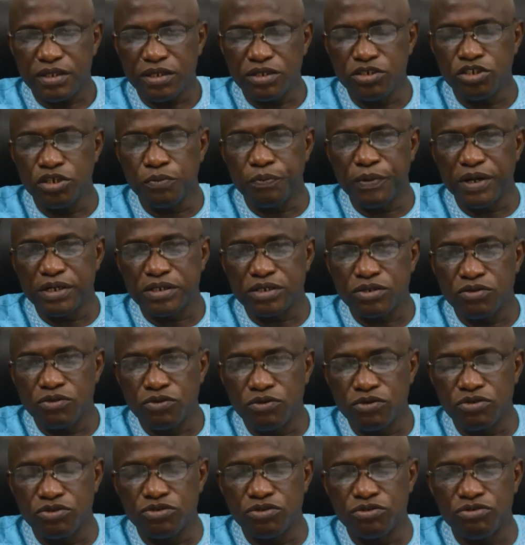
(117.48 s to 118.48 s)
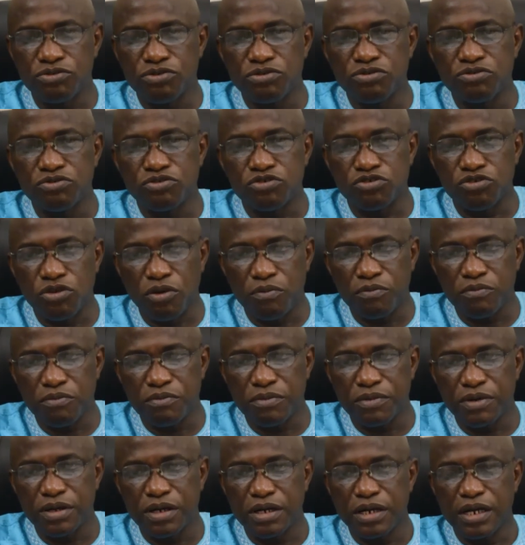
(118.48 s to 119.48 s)
je pense qu'aujourd'hui, nous sommes
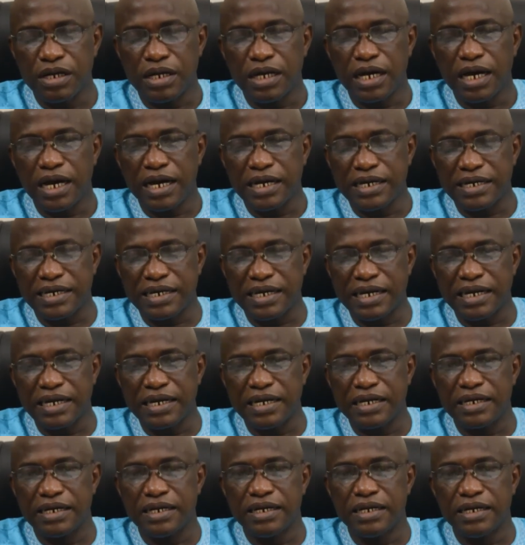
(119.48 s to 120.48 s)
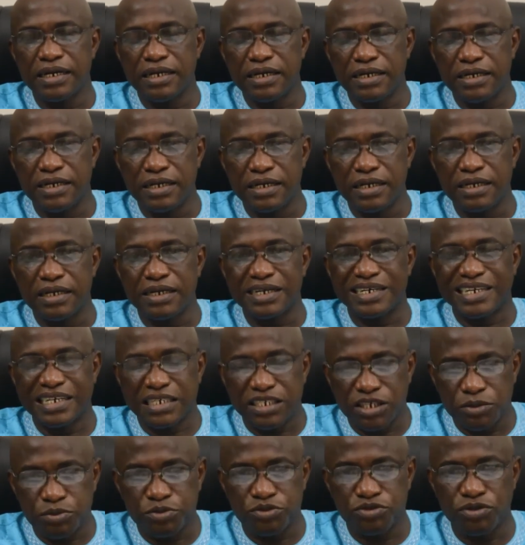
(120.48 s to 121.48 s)
en train de
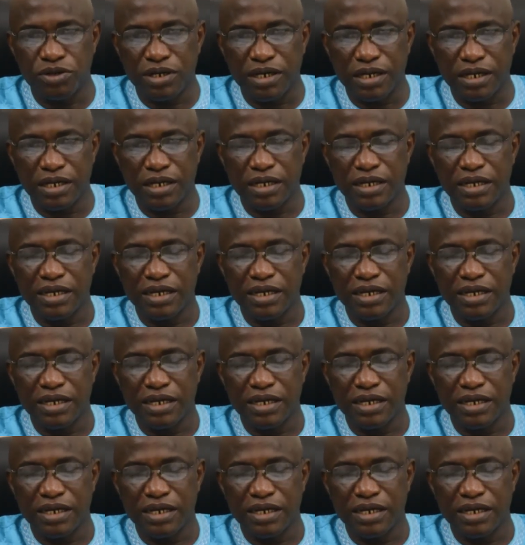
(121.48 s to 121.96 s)
réceptionner